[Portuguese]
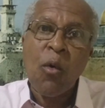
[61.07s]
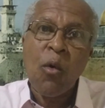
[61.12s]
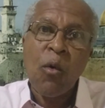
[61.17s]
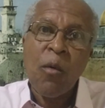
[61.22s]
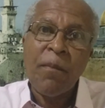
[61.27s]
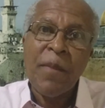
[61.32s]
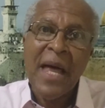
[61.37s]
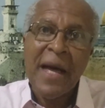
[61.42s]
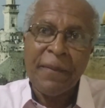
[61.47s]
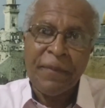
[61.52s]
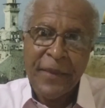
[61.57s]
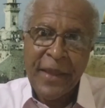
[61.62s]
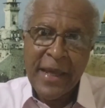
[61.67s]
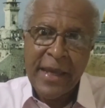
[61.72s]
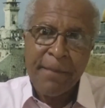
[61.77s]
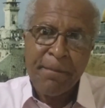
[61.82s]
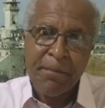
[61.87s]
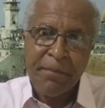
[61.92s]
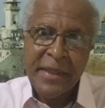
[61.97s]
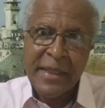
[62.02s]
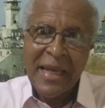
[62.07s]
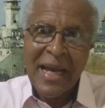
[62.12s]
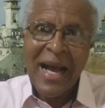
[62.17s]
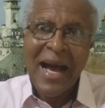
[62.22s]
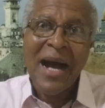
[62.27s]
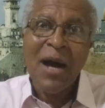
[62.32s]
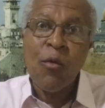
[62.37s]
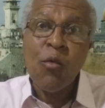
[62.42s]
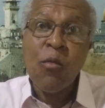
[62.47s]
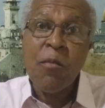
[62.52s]
Comadep,
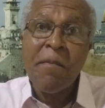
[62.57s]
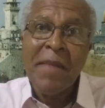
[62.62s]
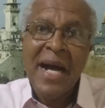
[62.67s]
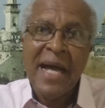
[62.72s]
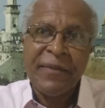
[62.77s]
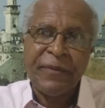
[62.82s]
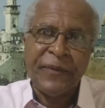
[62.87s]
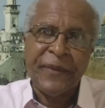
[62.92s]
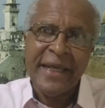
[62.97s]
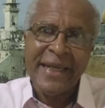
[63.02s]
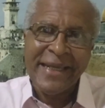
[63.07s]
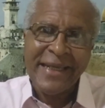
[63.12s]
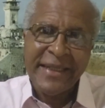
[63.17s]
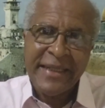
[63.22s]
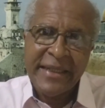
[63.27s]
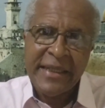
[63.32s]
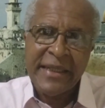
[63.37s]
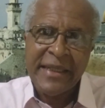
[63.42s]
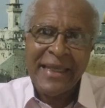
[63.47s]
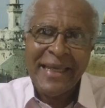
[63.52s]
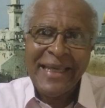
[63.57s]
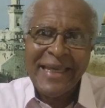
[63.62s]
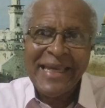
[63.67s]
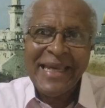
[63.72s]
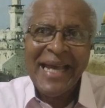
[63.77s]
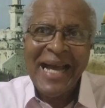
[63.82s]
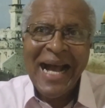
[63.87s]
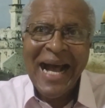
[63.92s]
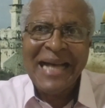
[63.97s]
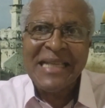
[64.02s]
a UMADEN
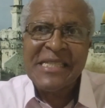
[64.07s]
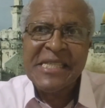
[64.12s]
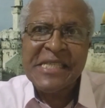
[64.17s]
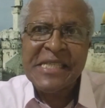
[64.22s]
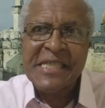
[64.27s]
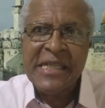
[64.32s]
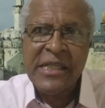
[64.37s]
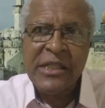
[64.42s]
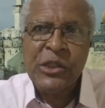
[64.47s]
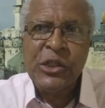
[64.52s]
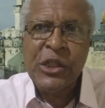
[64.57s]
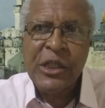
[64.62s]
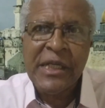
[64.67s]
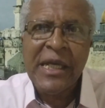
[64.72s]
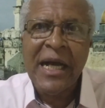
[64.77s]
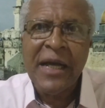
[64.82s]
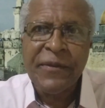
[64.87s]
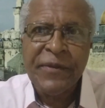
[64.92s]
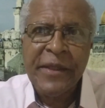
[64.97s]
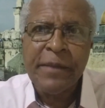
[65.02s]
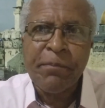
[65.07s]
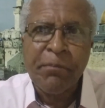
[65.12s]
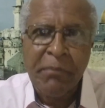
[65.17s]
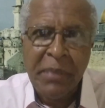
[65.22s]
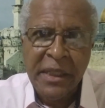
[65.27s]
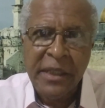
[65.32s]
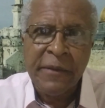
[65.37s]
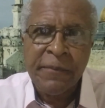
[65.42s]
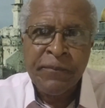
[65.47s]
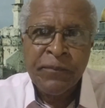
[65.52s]
e a
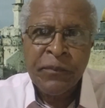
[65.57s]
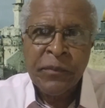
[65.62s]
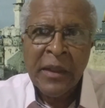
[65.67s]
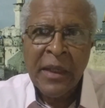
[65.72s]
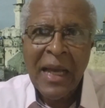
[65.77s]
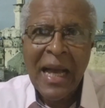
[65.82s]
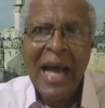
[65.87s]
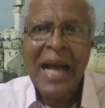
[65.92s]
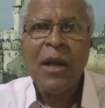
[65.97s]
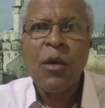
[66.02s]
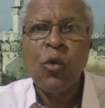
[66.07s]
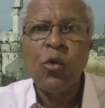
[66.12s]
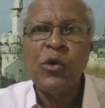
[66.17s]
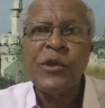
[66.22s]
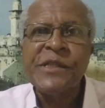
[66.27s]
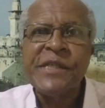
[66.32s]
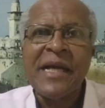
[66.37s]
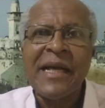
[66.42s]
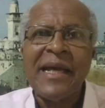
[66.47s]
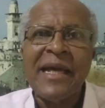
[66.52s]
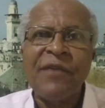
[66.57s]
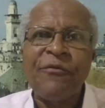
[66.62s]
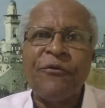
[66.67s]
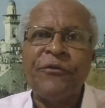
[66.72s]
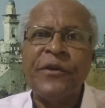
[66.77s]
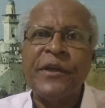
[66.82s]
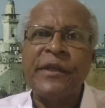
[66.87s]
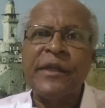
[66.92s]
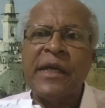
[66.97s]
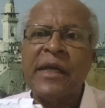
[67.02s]
CGADB. A coisa é
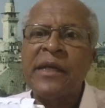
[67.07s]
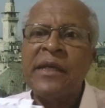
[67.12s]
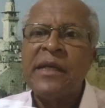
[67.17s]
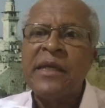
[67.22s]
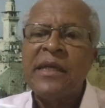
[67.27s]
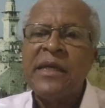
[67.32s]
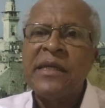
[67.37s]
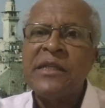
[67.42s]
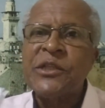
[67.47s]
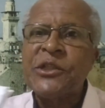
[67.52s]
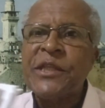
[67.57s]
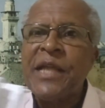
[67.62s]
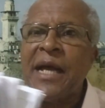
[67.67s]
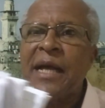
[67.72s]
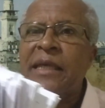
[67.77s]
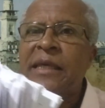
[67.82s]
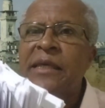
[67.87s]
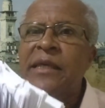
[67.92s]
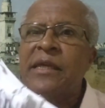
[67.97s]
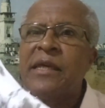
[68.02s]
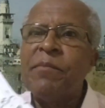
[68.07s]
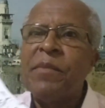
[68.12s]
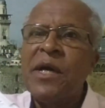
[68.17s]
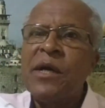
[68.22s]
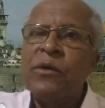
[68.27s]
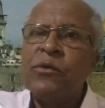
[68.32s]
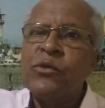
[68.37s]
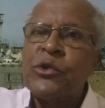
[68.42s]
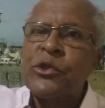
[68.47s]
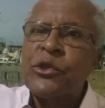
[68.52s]
feia. Está aqui,
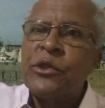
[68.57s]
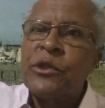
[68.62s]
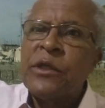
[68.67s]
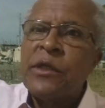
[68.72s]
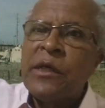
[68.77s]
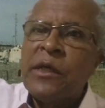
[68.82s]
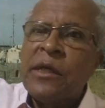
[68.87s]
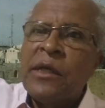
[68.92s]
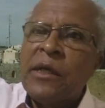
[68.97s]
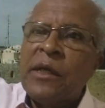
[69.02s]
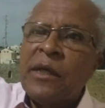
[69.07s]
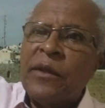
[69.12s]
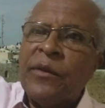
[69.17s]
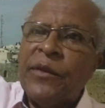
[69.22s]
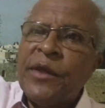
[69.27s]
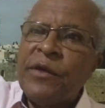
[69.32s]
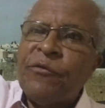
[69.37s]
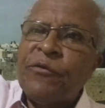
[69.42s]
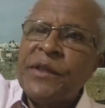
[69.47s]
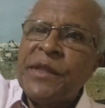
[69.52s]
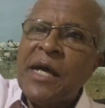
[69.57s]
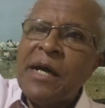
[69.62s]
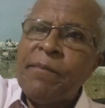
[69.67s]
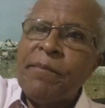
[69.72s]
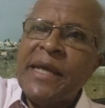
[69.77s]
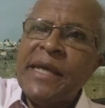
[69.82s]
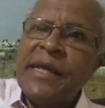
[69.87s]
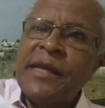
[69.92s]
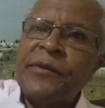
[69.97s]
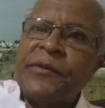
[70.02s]
irmãos,
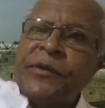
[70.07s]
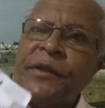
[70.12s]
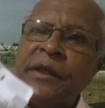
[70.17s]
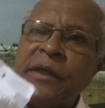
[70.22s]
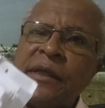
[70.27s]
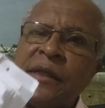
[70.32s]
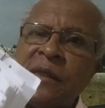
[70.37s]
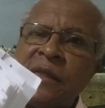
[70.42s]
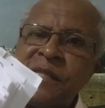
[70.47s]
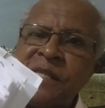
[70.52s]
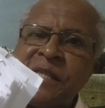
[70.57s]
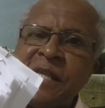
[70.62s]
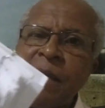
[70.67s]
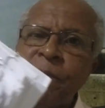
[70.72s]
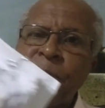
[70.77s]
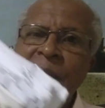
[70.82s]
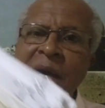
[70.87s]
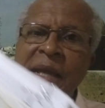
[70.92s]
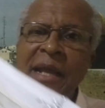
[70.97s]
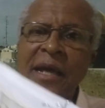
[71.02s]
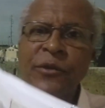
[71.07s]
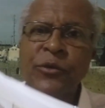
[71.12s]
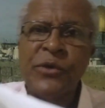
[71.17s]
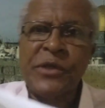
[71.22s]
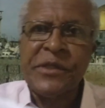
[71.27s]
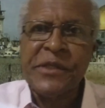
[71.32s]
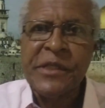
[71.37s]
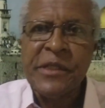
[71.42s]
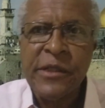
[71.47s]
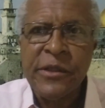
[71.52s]
devidamente
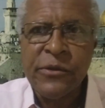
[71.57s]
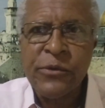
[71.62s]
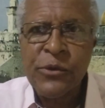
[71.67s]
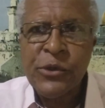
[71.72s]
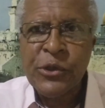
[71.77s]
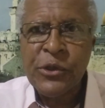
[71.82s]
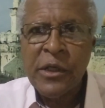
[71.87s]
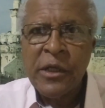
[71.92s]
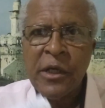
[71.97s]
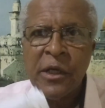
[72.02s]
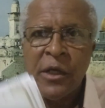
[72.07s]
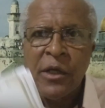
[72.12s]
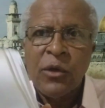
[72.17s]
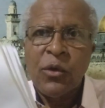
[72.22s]
separadozinhos.